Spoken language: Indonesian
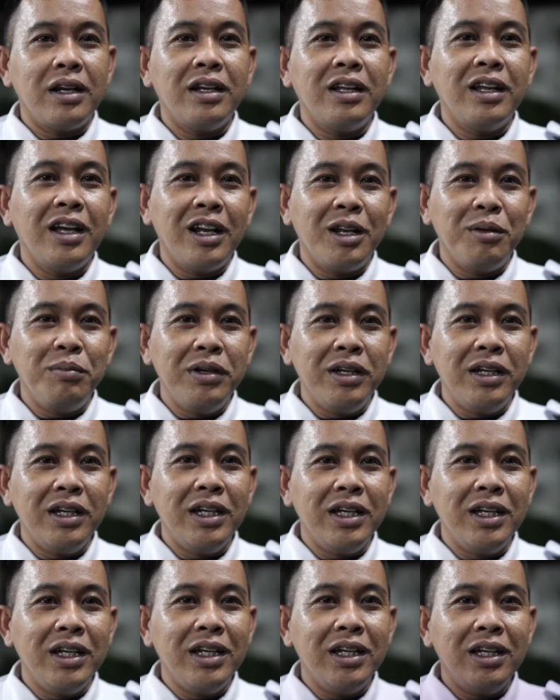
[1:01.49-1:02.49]
Dia
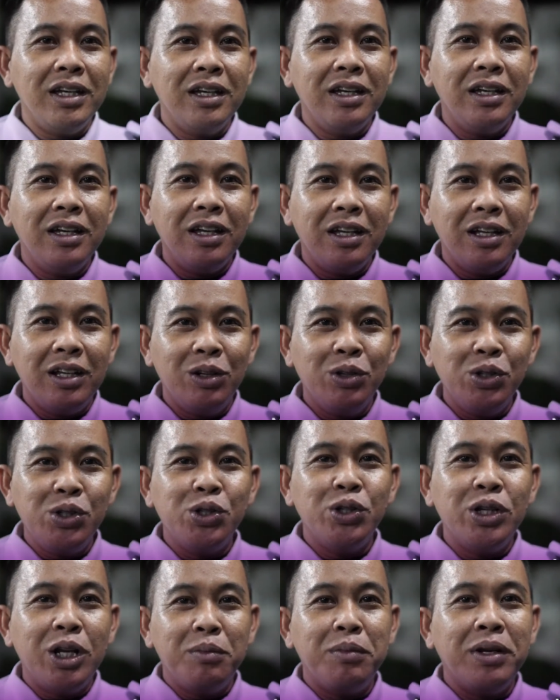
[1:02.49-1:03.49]
lebih
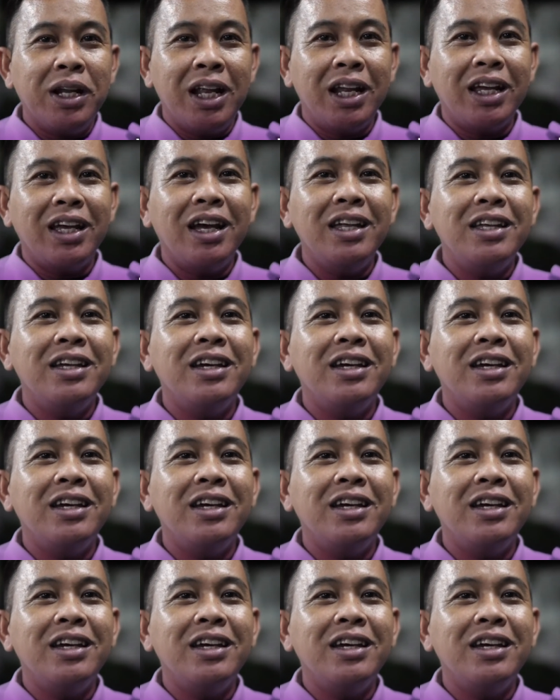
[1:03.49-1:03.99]
lucu dan menarik aja